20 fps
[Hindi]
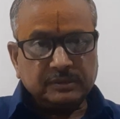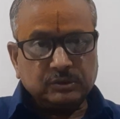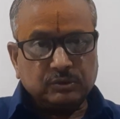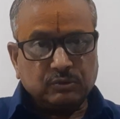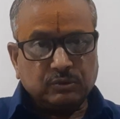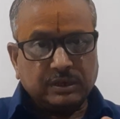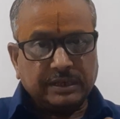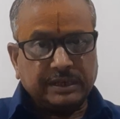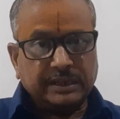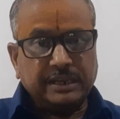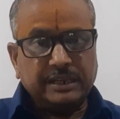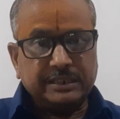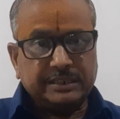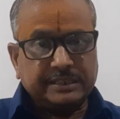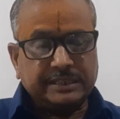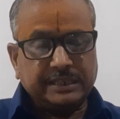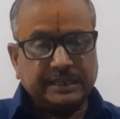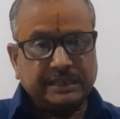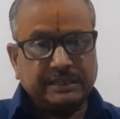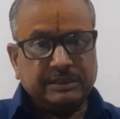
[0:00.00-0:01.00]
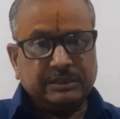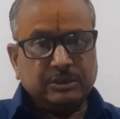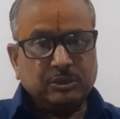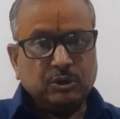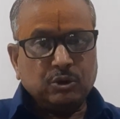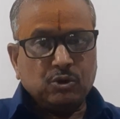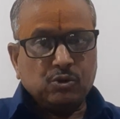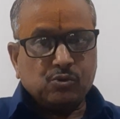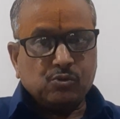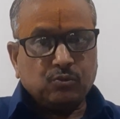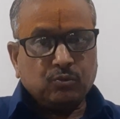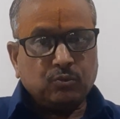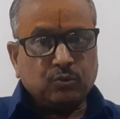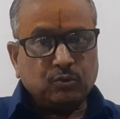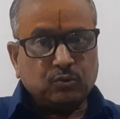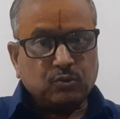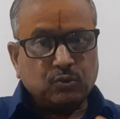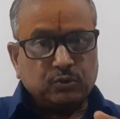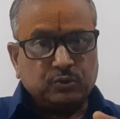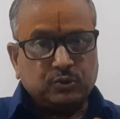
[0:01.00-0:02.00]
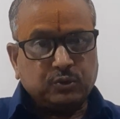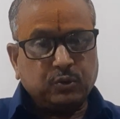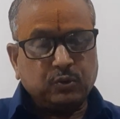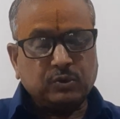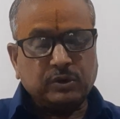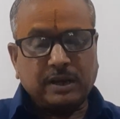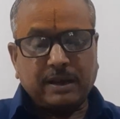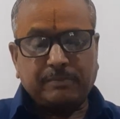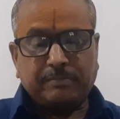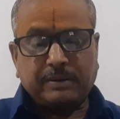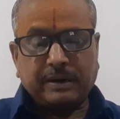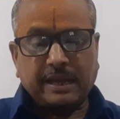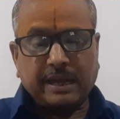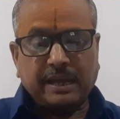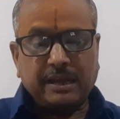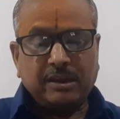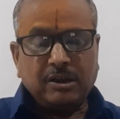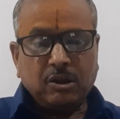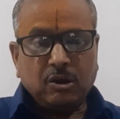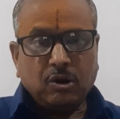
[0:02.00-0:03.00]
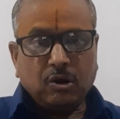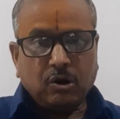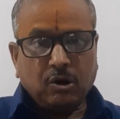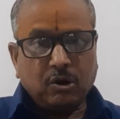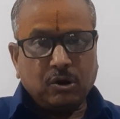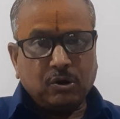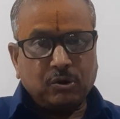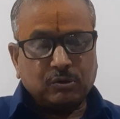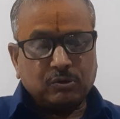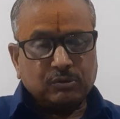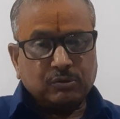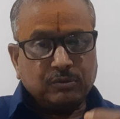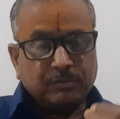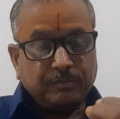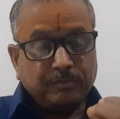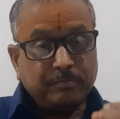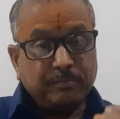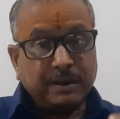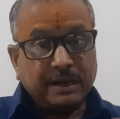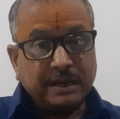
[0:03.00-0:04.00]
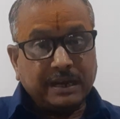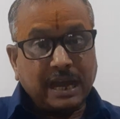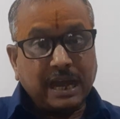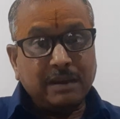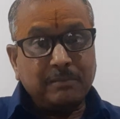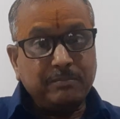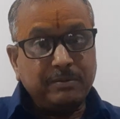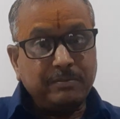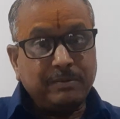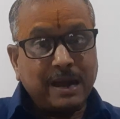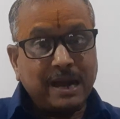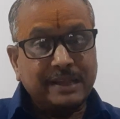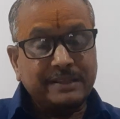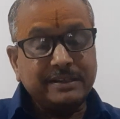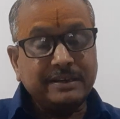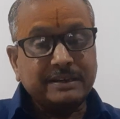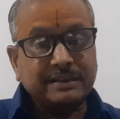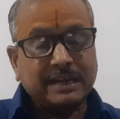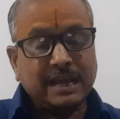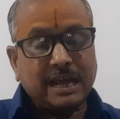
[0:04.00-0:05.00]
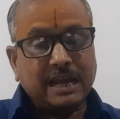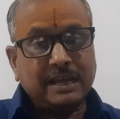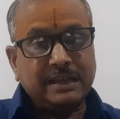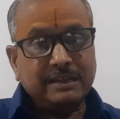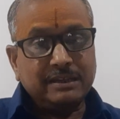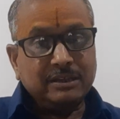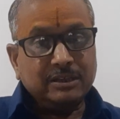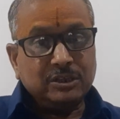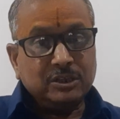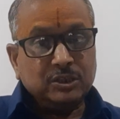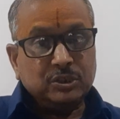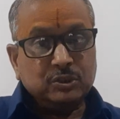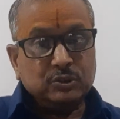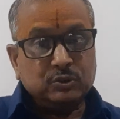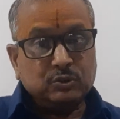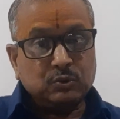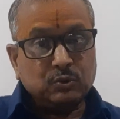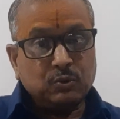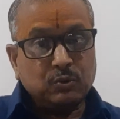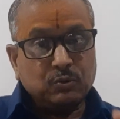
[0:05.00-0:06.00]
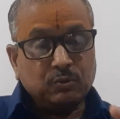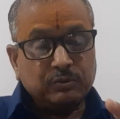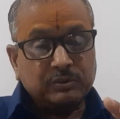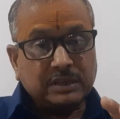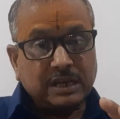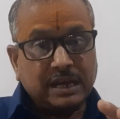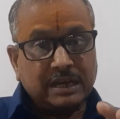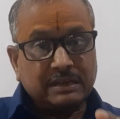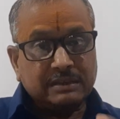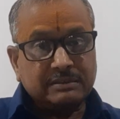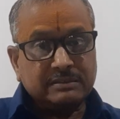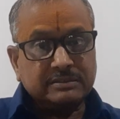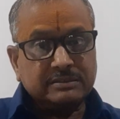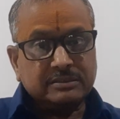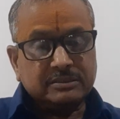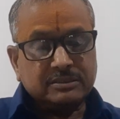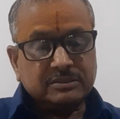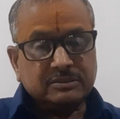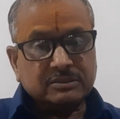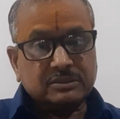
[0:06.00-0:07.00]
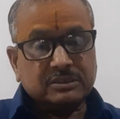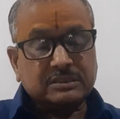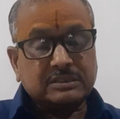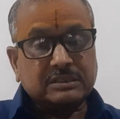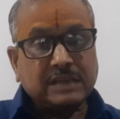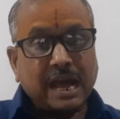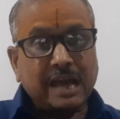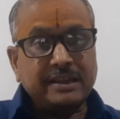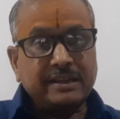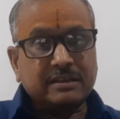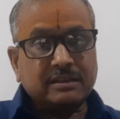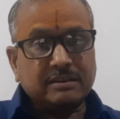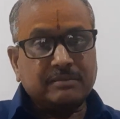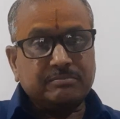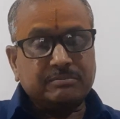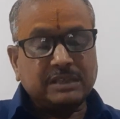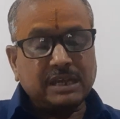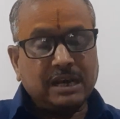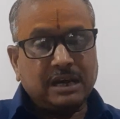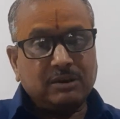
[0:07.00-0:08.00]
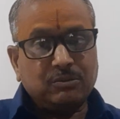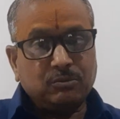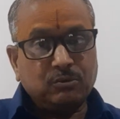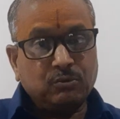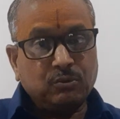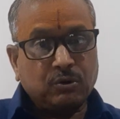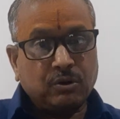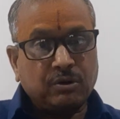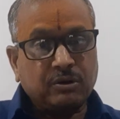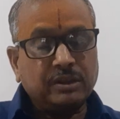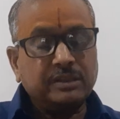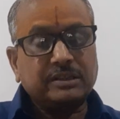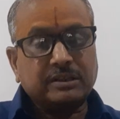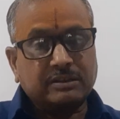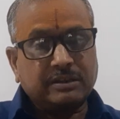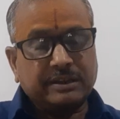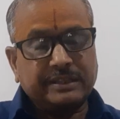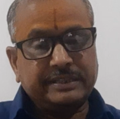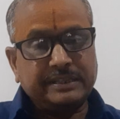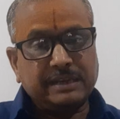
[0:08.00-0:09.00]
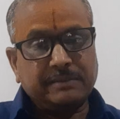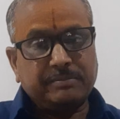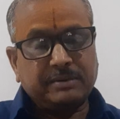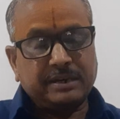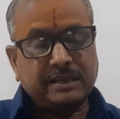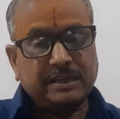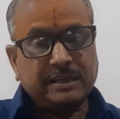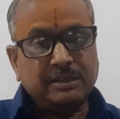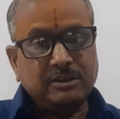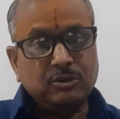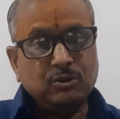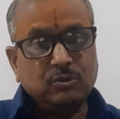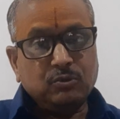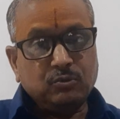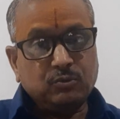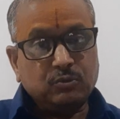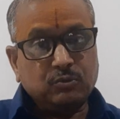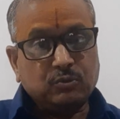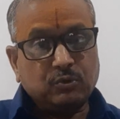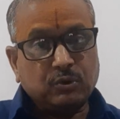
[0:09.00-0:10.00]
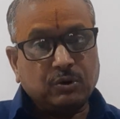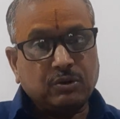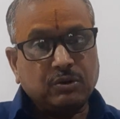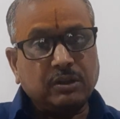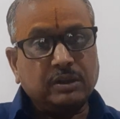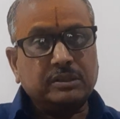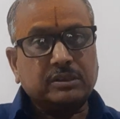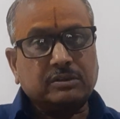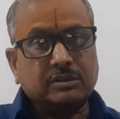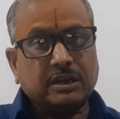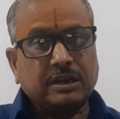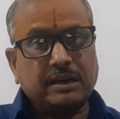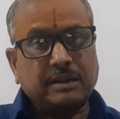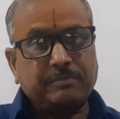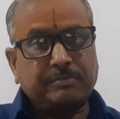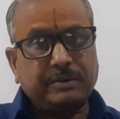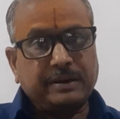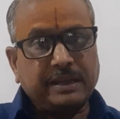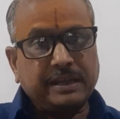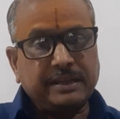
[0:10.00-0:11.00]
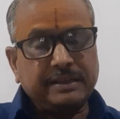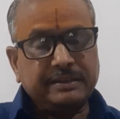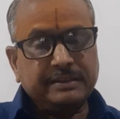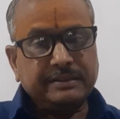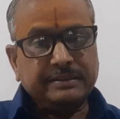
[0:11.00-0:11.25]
जो अंग्रेज थे उनको झुकना पड़ा और बंगाल विभाजन का जो उनका कार्यक्रम था वो रद्द कर दिया पड़ा उनको रद्द करना पड़ा